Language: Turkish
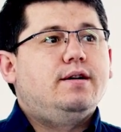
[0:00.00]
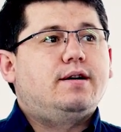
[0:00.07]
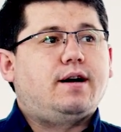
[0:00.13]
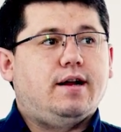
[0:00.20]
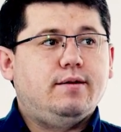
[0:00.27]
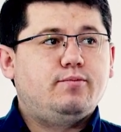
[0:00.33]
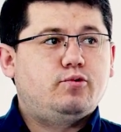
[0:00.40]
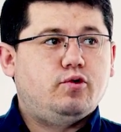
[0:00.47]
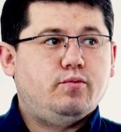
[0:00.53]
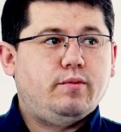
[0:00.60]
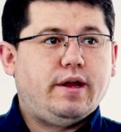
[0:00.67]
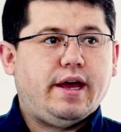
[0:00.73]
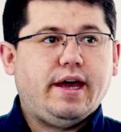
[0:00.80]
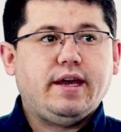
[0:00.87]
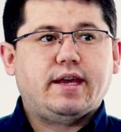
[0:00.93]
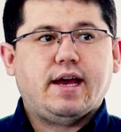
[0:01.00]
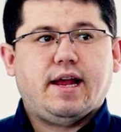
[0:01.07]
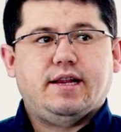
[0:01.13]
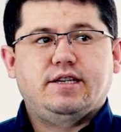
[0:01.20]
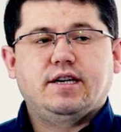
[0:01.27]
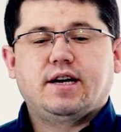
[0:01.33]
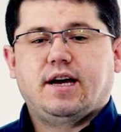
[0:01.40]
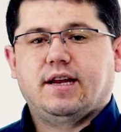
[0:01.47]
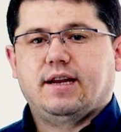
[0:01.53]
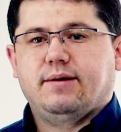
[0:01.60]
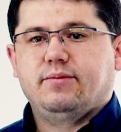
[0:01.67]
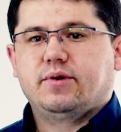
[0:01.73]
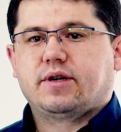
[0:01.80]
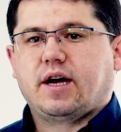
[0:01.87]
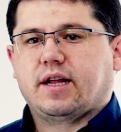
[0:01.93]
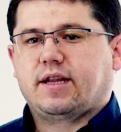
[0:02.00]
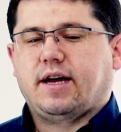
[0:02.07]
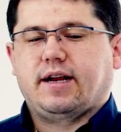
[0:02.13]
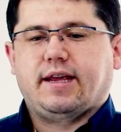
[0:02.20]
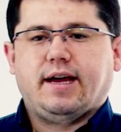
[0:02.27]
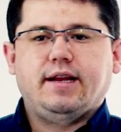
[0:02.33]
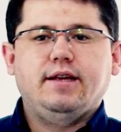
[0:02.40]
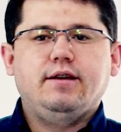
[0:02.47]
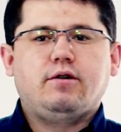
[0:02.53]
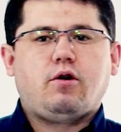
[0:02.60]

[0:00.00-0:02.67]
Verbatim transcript: kalıp cümleye gelecek anlamı katar yani